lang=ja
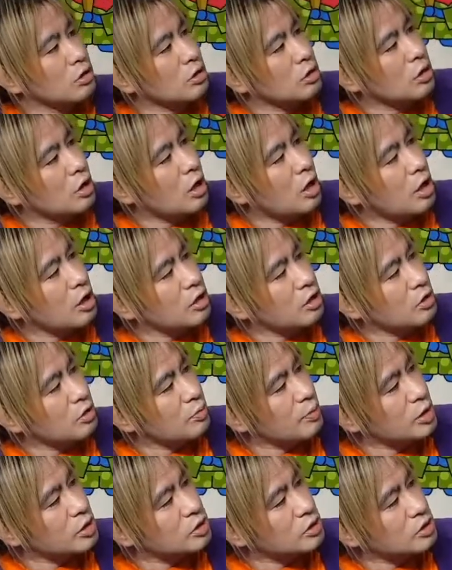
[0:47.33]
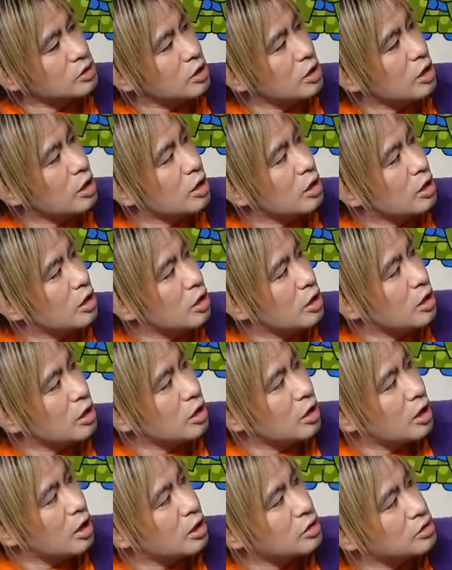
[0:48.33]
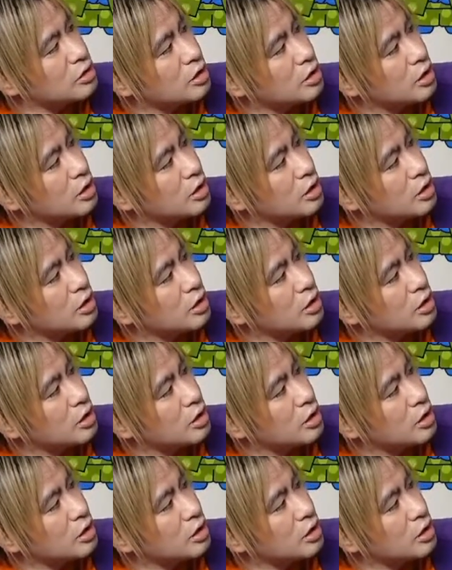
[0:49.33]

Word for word: が入っております。安全